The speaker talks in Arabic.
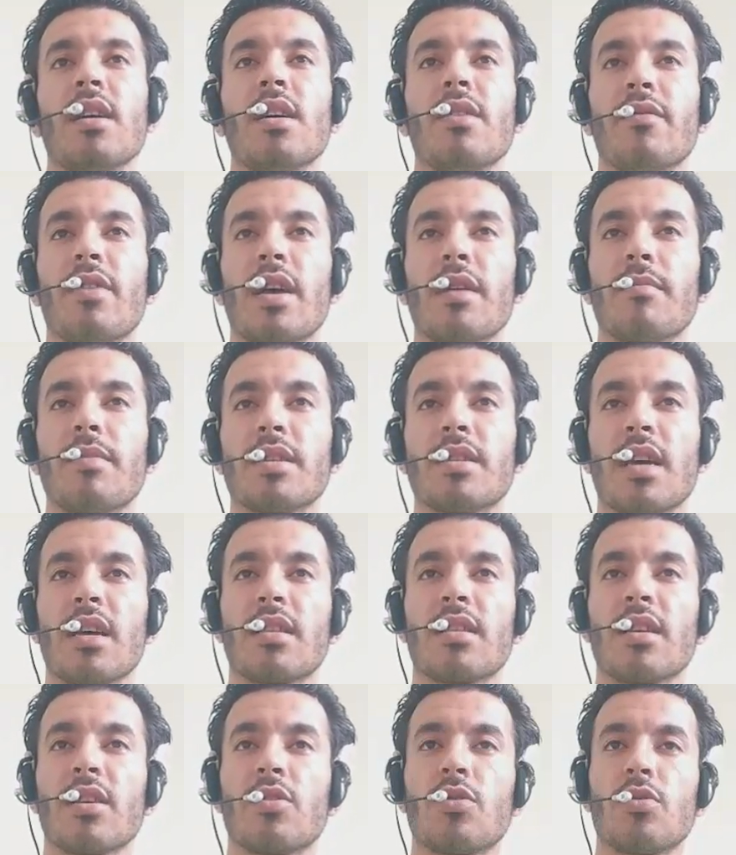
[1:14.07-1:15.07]
فيبقى
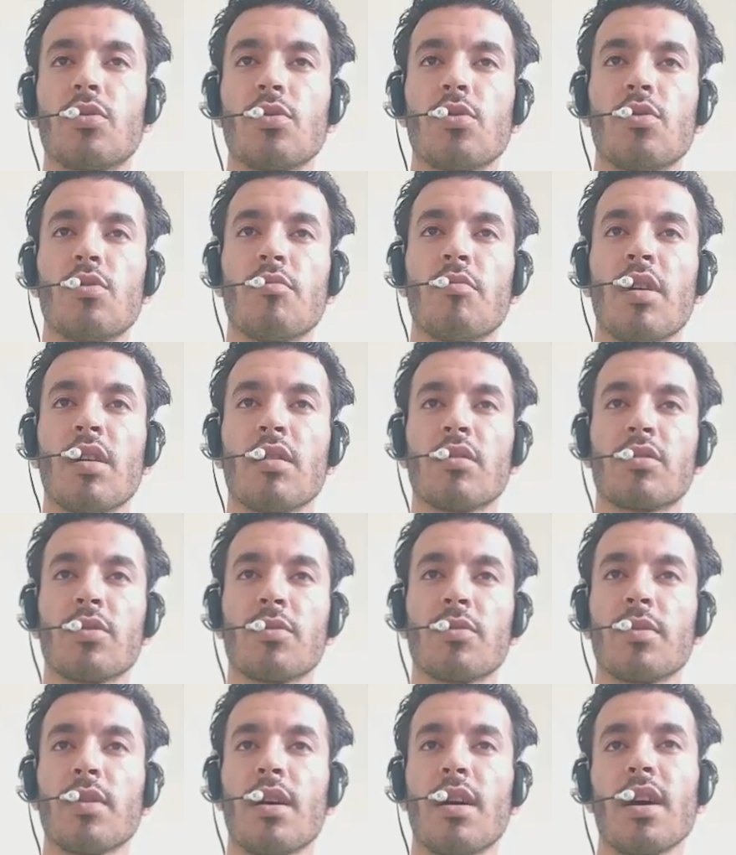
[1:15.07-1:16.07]
ساعتها 2
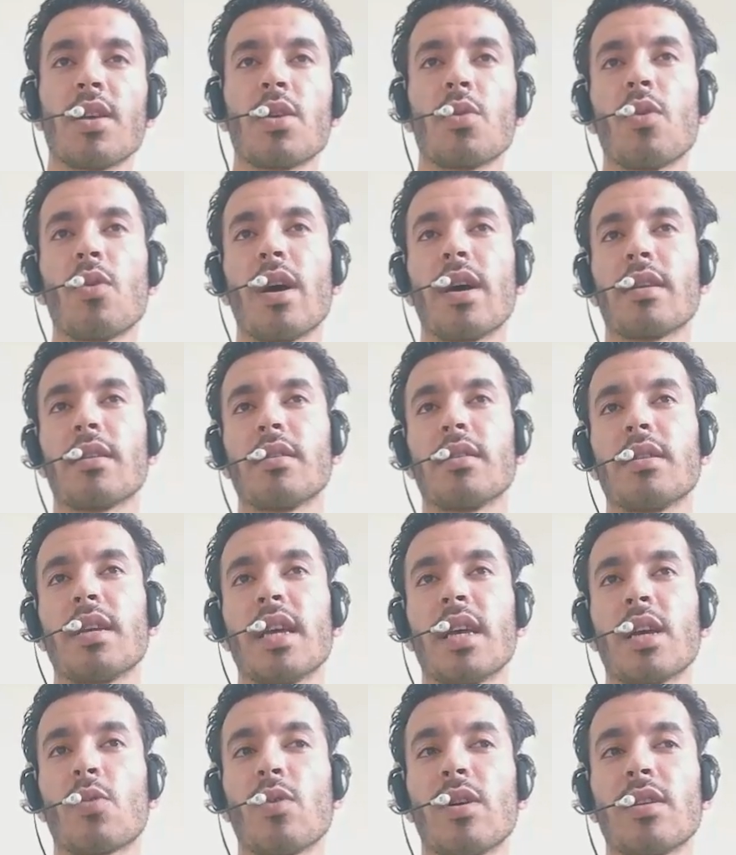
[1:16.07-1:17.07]
مالتيبلاي 1
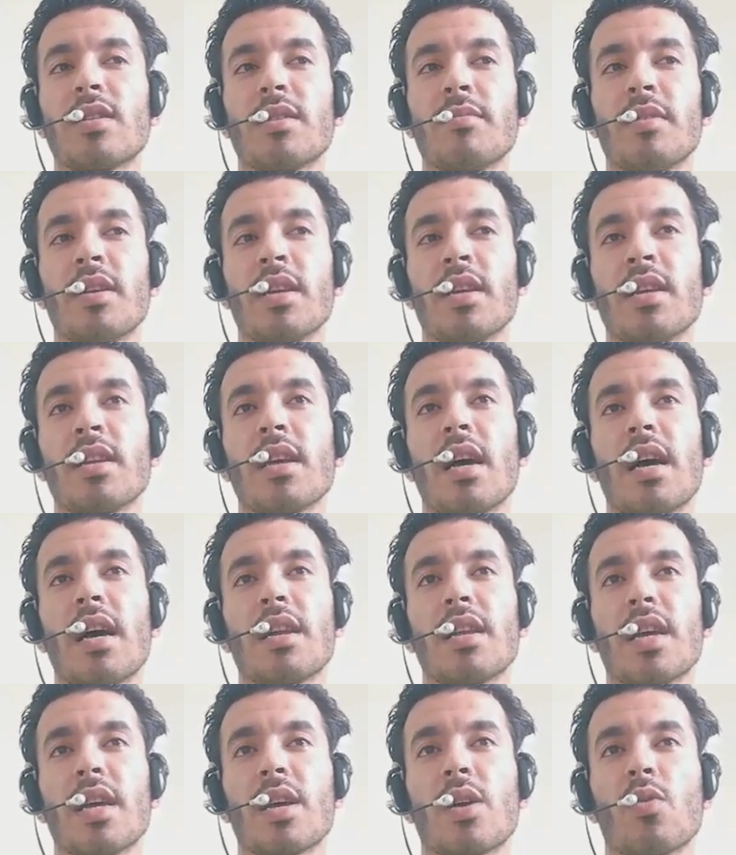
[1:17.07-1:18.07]
ايكوالز مين قال
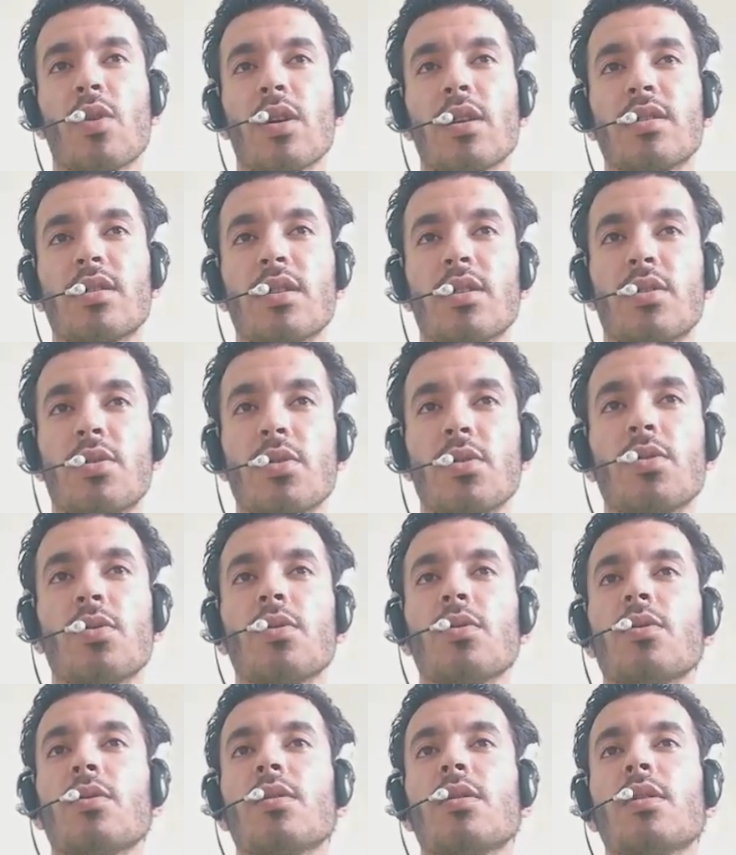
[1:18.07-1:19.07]
لي ايكوالز 2